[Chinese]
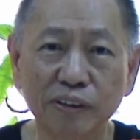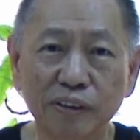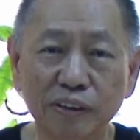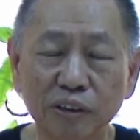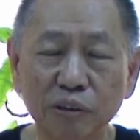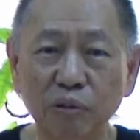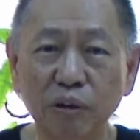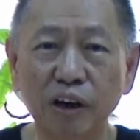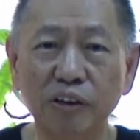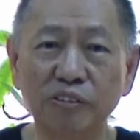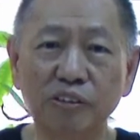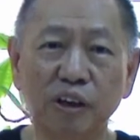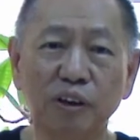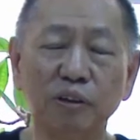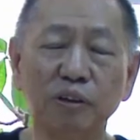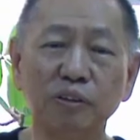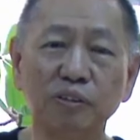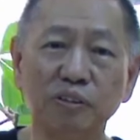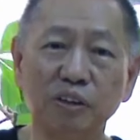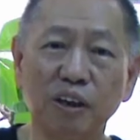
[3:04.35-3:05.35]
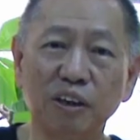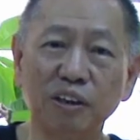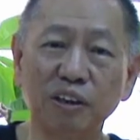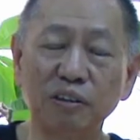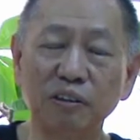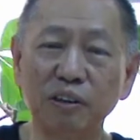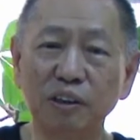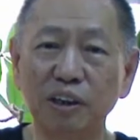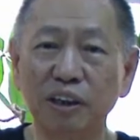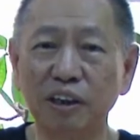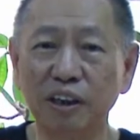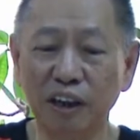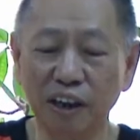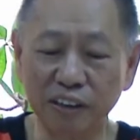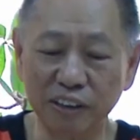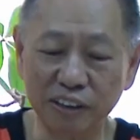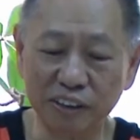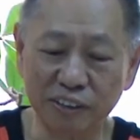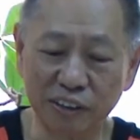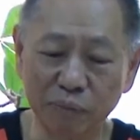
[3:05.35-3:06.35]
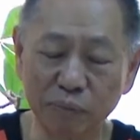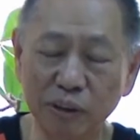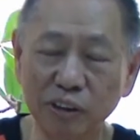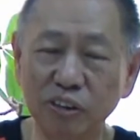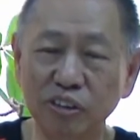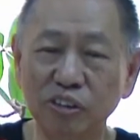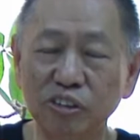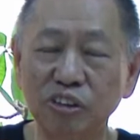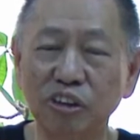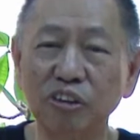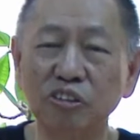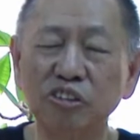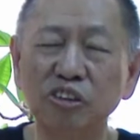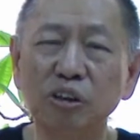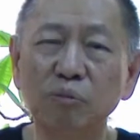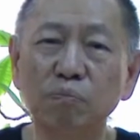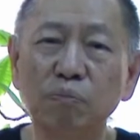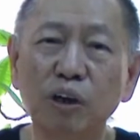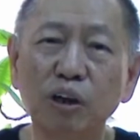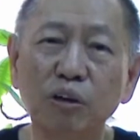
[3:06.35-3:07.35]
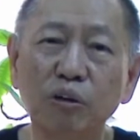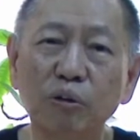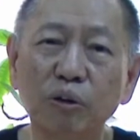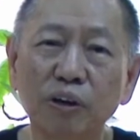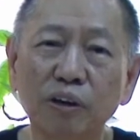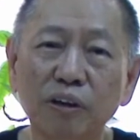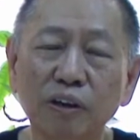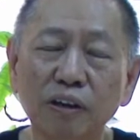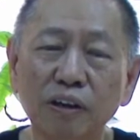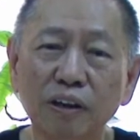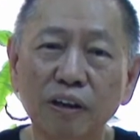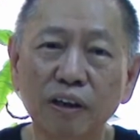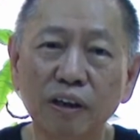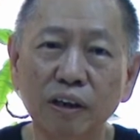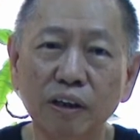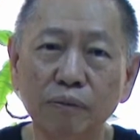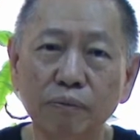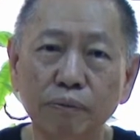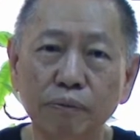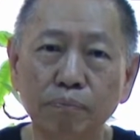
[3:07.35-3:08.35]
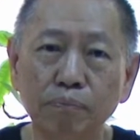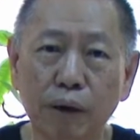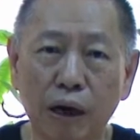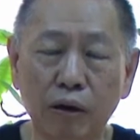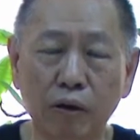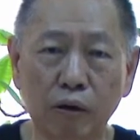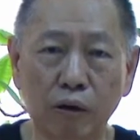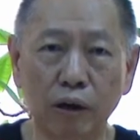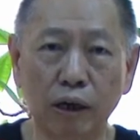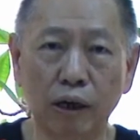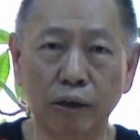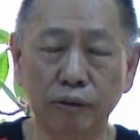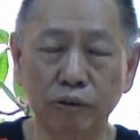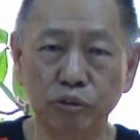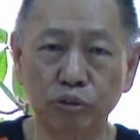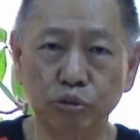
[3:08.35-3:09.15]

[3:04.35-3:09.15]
伊发展了一年了，惊你啥物经济崩溃，别国啊。